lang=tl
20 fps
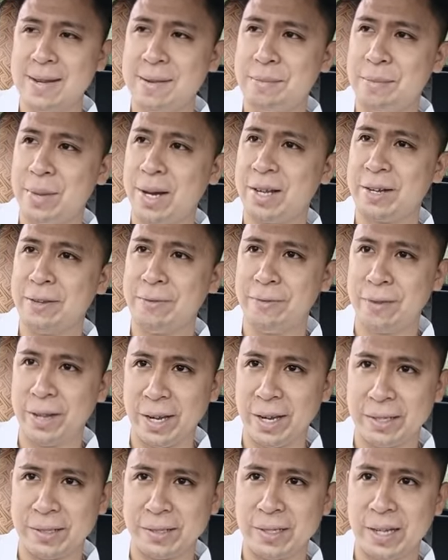mga
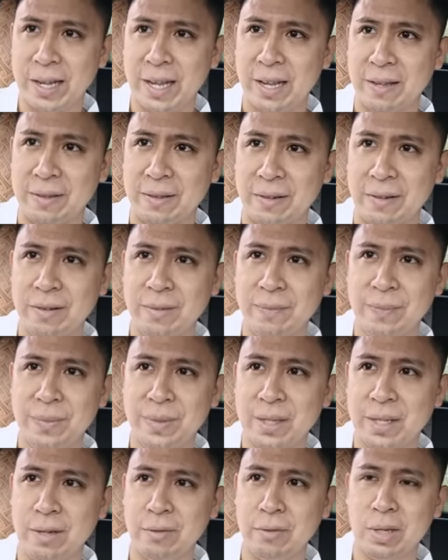referensya. No?
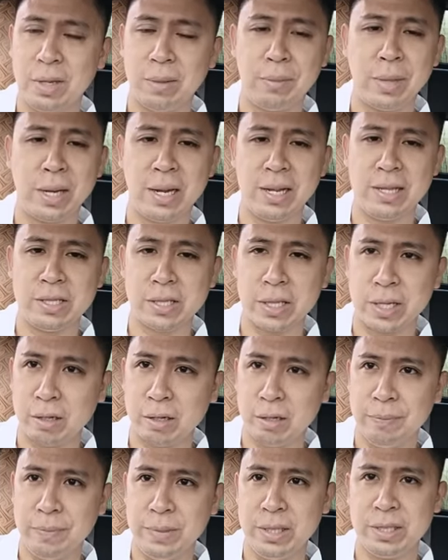Even ang mga
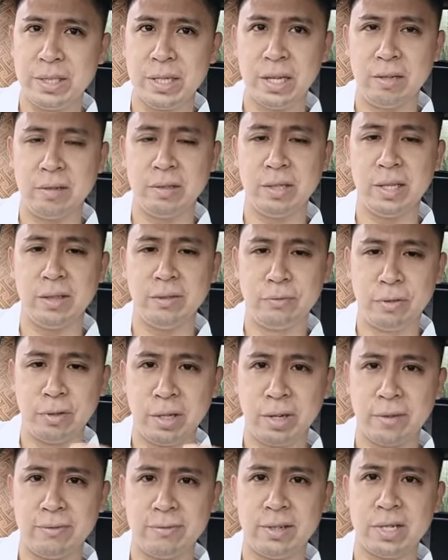encyclopedia, no? that
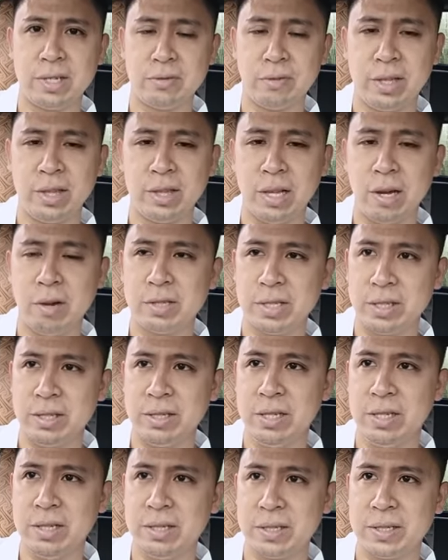for the first 1,000
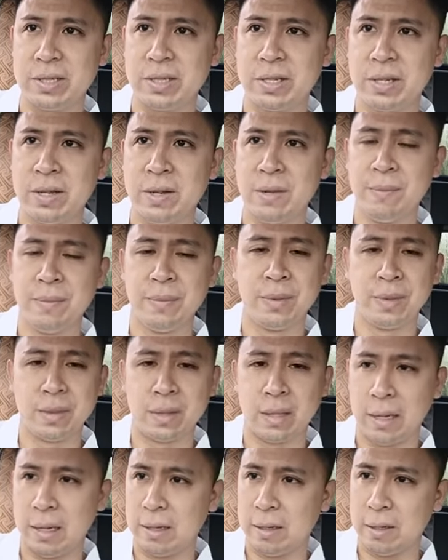years,
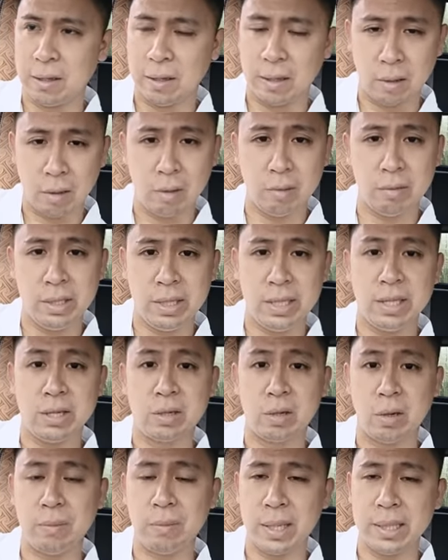uh, only
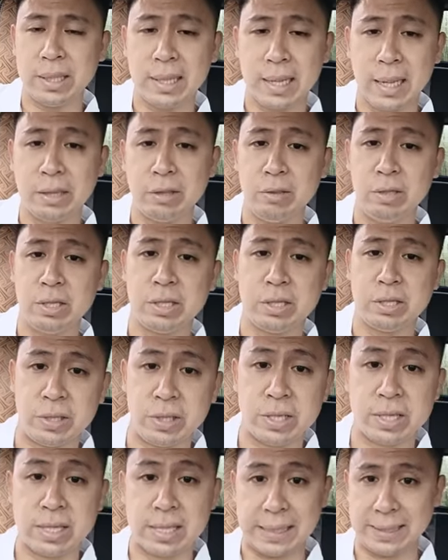Roman Catholic
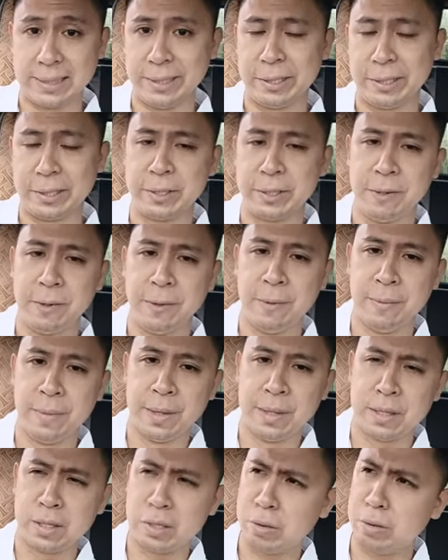Church exists.
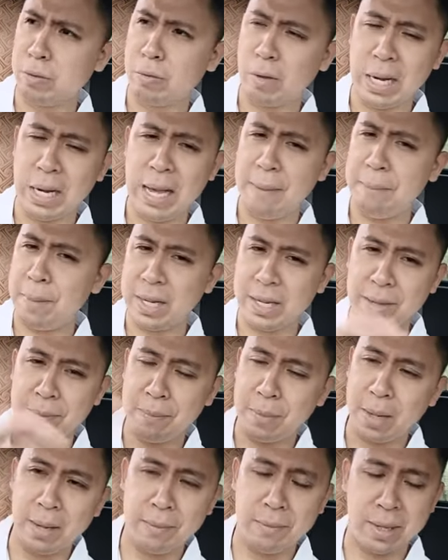So wala pang
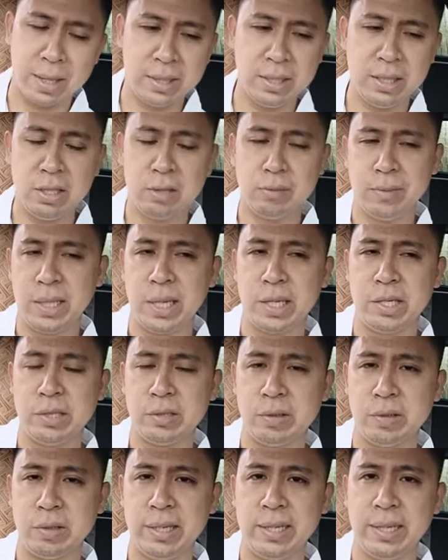ibang mga
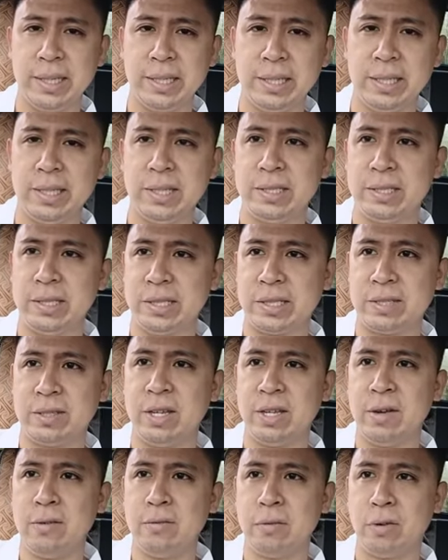denominasyon na nag
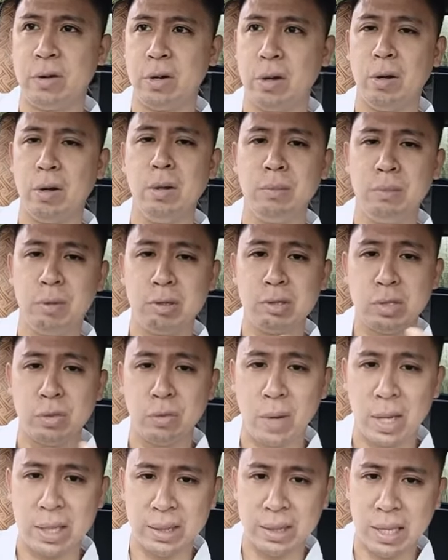exist for almost
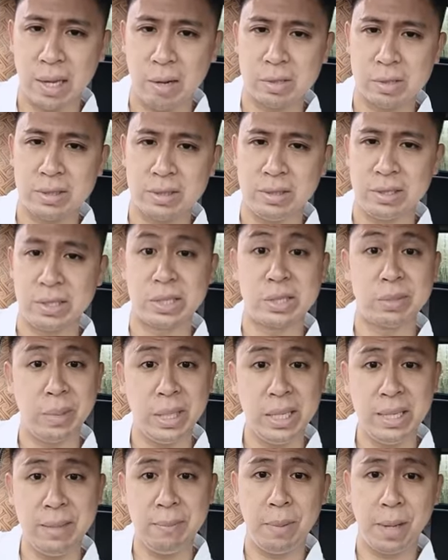1,000 years
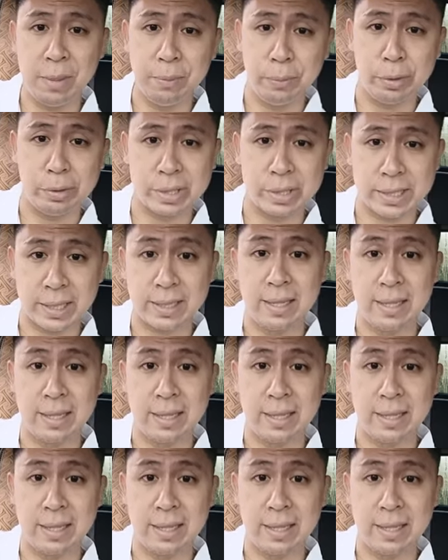maliban po sa